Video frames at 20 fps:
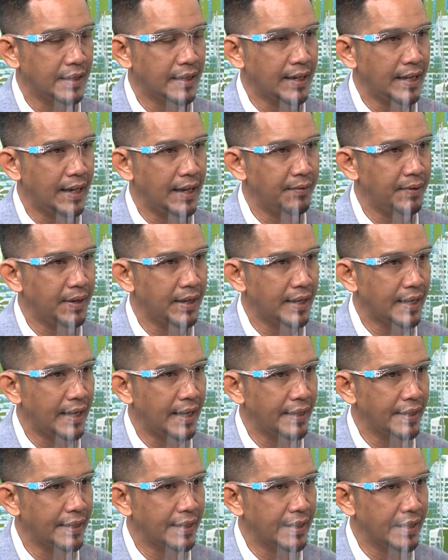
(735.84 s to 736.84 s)
คล้ายๆว่า
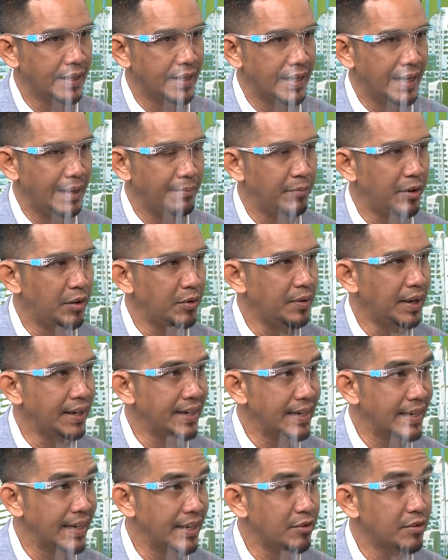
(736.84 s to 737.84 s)
การนำเอาอ
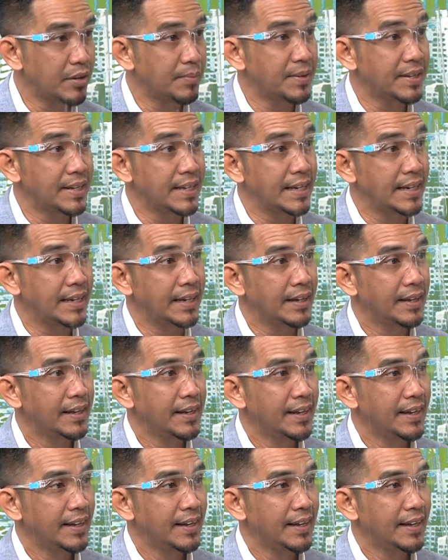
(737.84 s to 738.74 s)
ดีตนายกรัฐมนตรีเนี่ย